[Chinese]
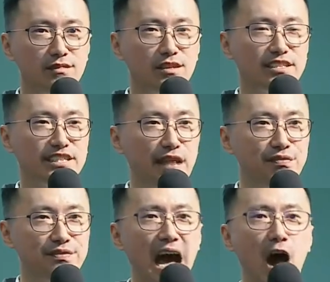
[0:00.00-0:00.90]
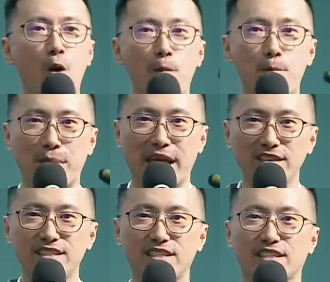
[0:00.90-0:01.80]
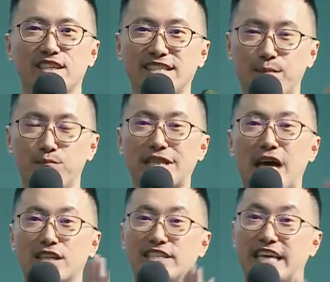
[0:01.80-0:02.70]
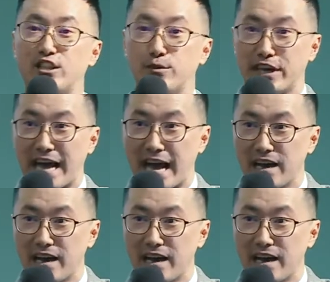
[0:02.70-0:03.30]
省到平时省不到的钱，对不对呀？